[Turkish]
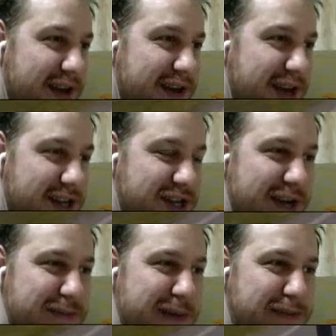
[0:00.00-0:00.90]
Ya da
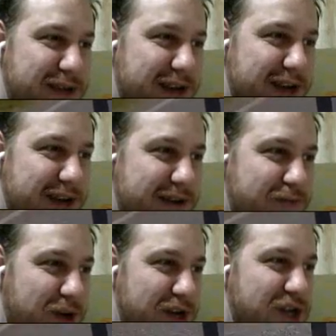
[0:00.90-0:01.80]
şey mi yapsak?
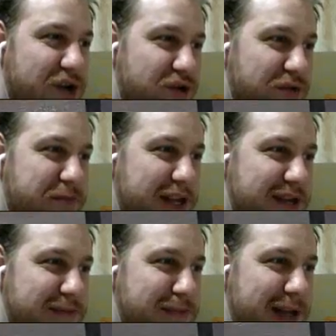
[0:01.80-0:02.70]
Polise götürüp
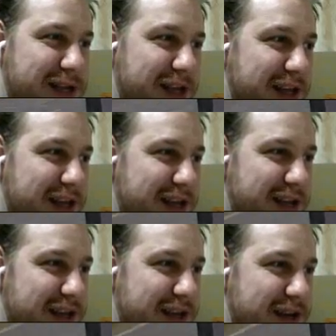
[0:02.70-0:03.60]
teslim mi etsek?
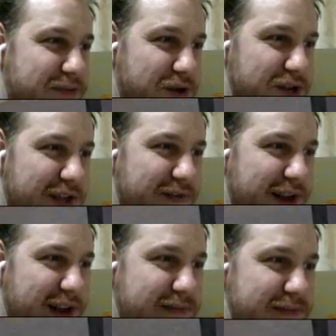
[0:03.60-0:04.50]
Polise
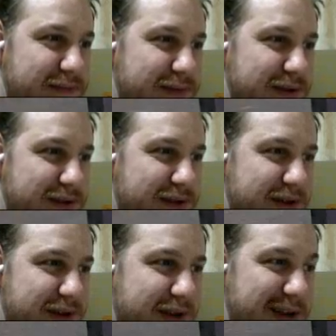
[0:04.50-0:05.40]
verelim.
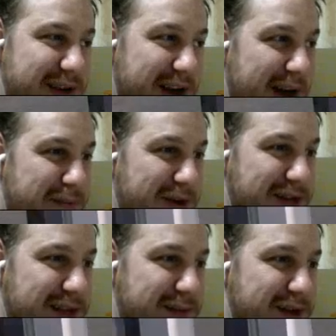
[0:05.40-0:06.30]
Ya ya
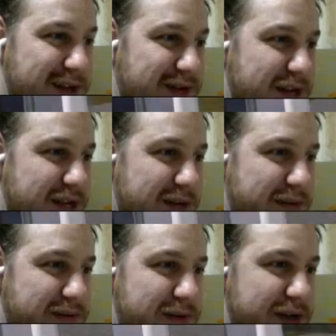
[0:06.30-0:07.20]
polisle maliste uğraşamam
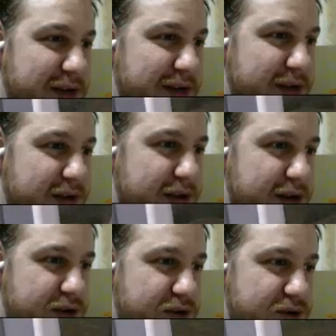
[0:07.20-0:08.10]
şimdi.
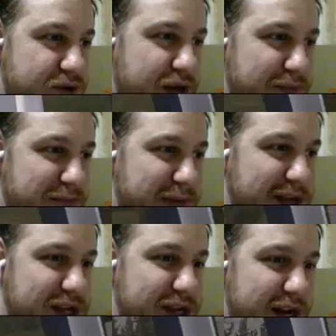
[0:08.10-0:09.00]
Şuradan bir
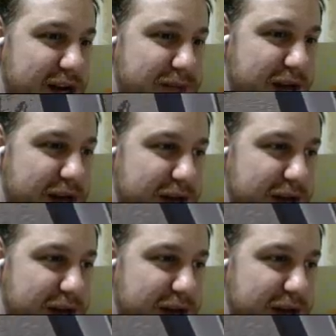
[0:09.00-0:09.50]
benzin alayım da.